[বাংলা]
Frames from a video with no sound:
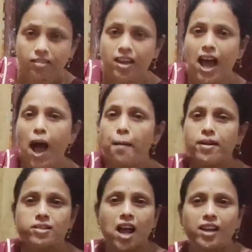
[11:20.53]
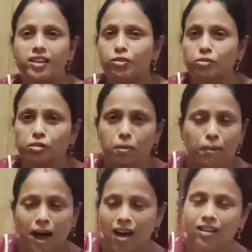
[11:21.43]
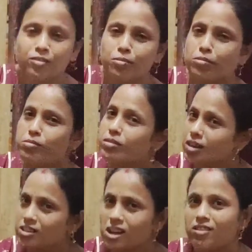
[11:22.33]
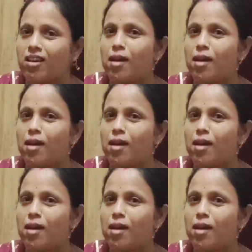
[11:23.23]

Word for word: দিয়া আবার শাক কিন্তু কোনো ভাত রুটি কোনোটার সাথে